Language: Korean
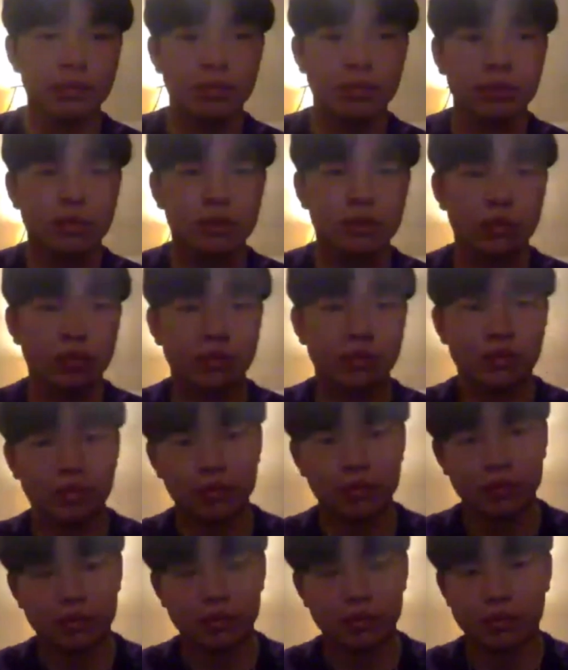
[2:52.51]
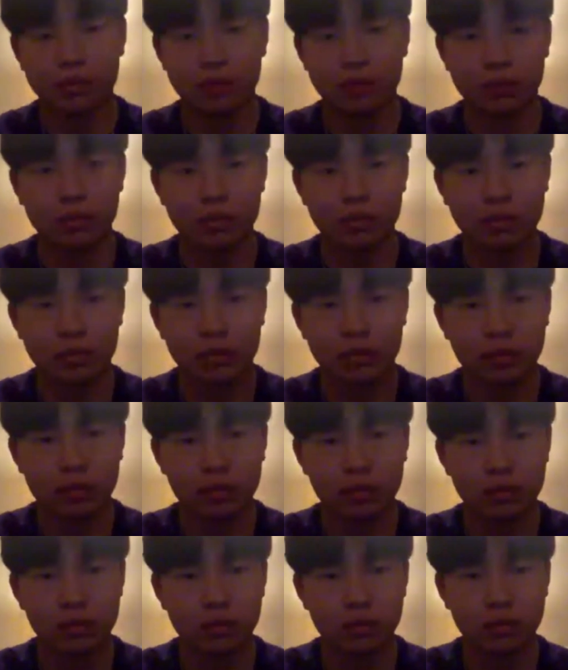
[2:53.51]
라카룸 옆에 노트북 펴놓고
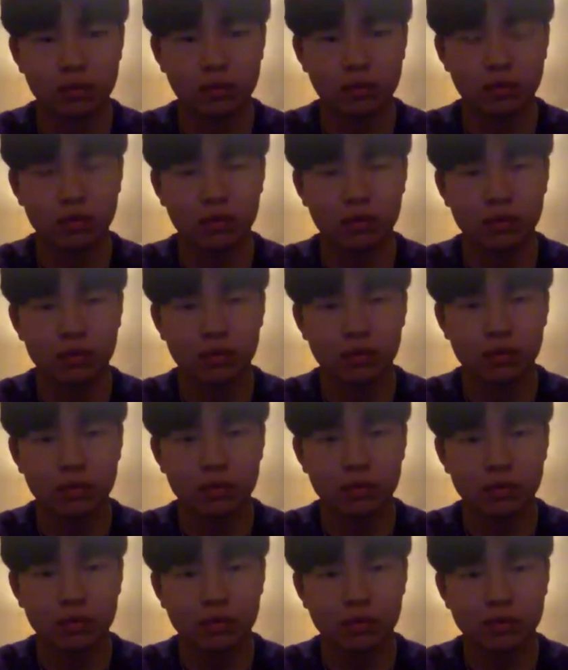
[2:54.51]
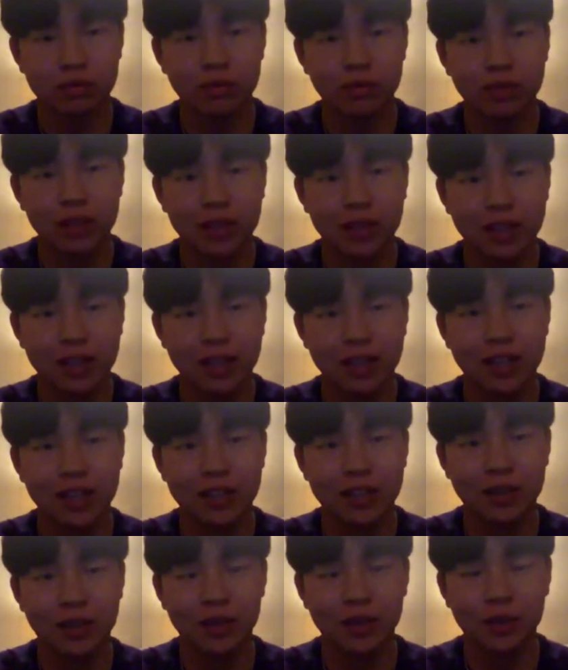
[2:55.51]
있다고. 네, 네,
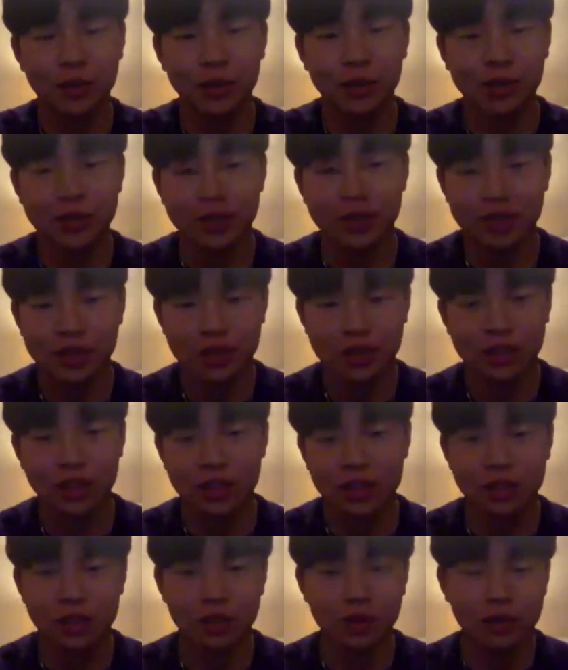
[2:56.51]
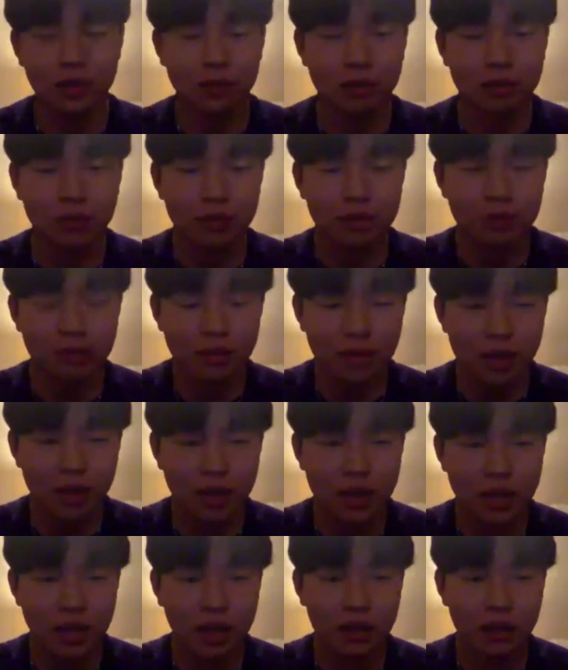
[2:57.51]
네 버스에서 네.
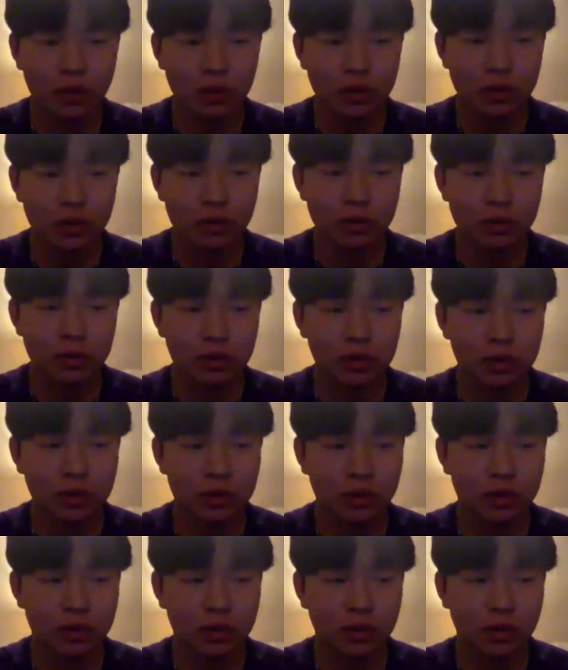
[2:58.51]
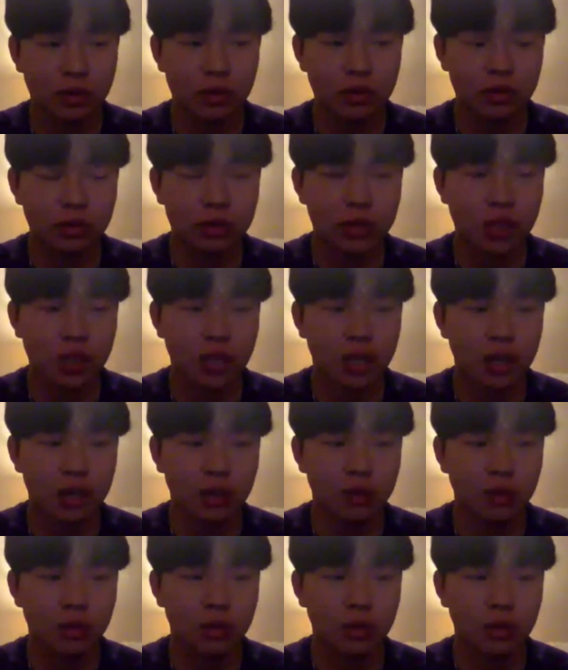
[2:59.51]
다 노트북으로
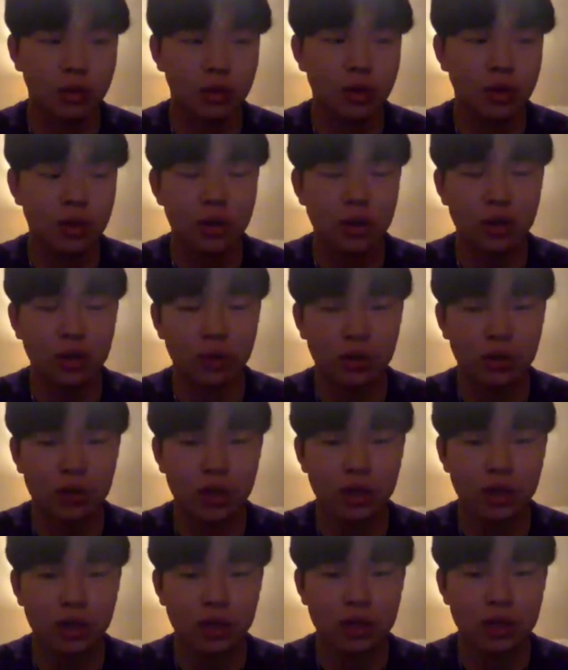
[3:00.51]
숙제하고 음. 도착해서